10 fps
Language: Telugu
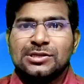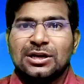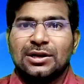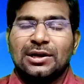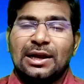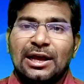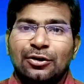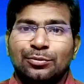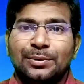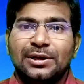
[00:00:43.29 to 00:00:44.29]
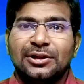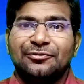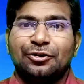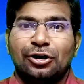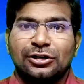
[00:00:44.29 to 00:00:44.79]
చక్క లైవ్ మీద
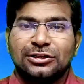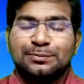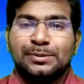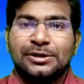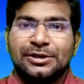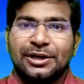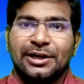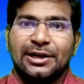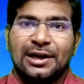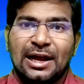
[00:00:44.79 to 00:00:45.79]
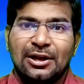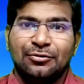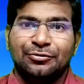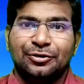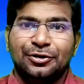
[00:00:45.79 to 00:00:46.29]
ఫోకస్ పెట్టి
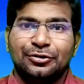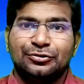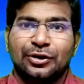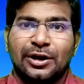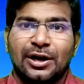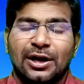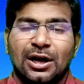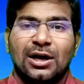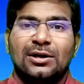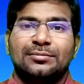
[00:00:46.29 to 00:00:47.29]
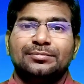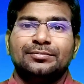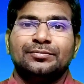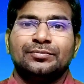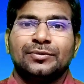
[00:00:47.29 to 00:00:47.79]
లైవ్ వీడియోస్ ద్వారాగా
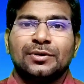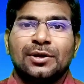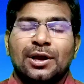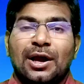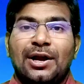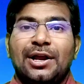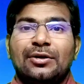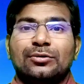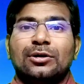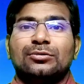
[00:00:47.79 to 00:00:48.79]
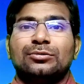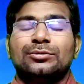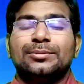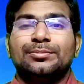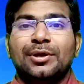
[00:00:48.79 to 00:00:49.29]
అనేకులకు
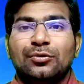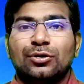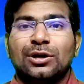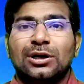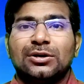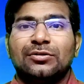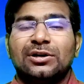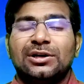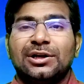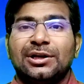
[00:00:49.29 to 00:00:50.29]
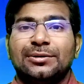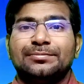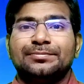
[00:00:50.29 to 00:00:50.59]
మీకున్నటువంటి